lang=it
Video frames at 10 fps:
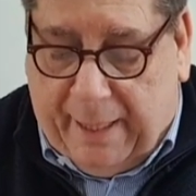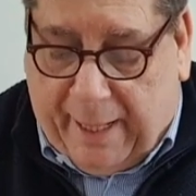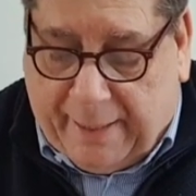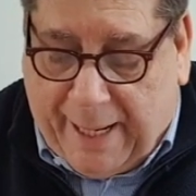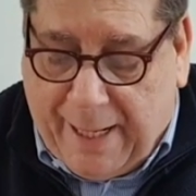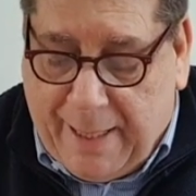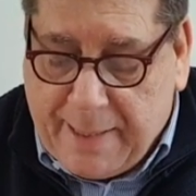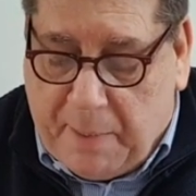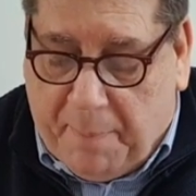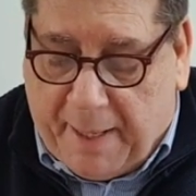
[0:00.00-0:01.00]
ed egli
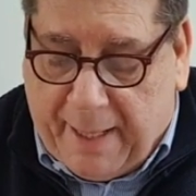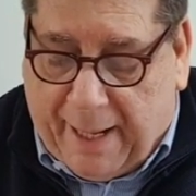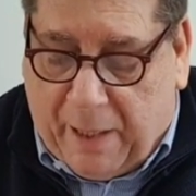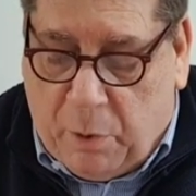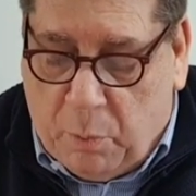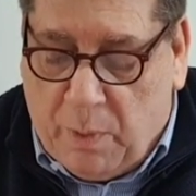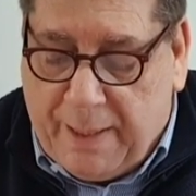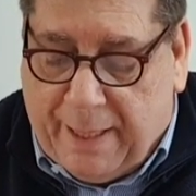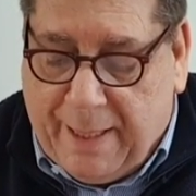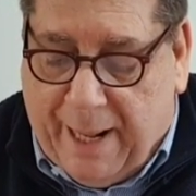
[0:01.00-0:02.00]
separerà gli uni
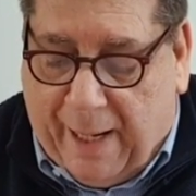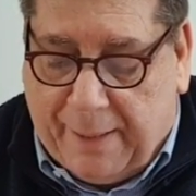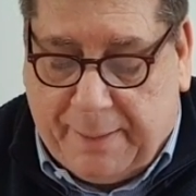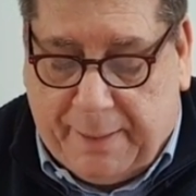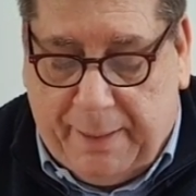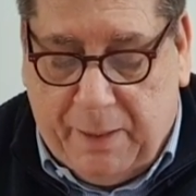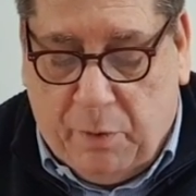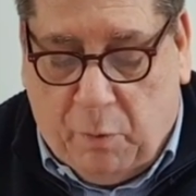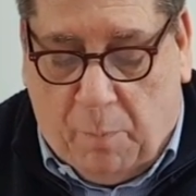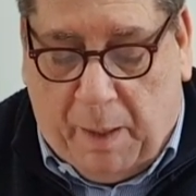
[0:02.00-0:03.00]
dagli altri
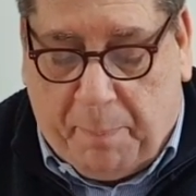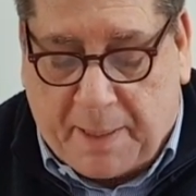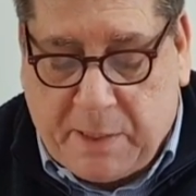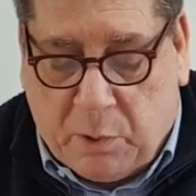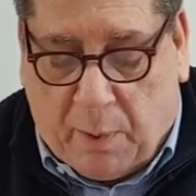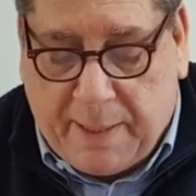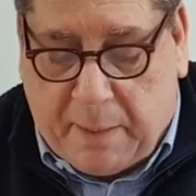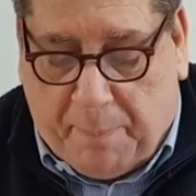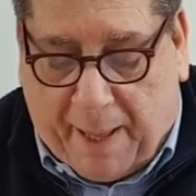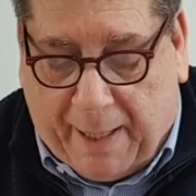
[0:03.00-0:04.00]
come il pastore
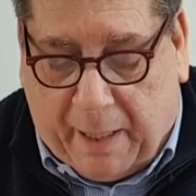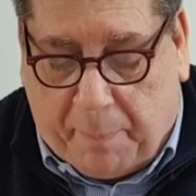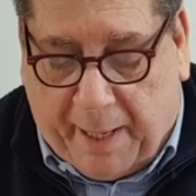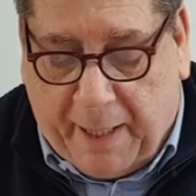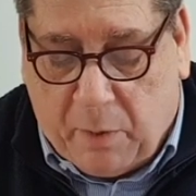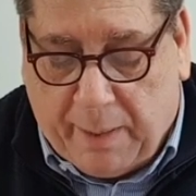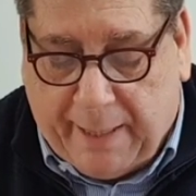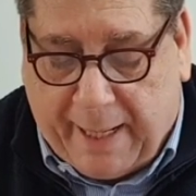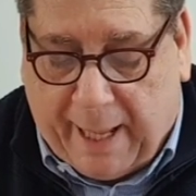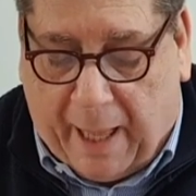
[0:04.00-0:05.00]
separa le pecore
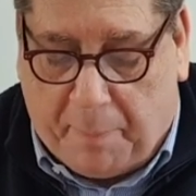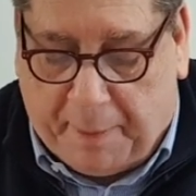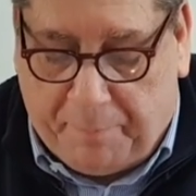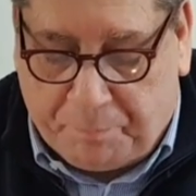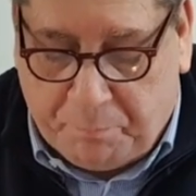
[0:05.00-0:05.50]
dai capri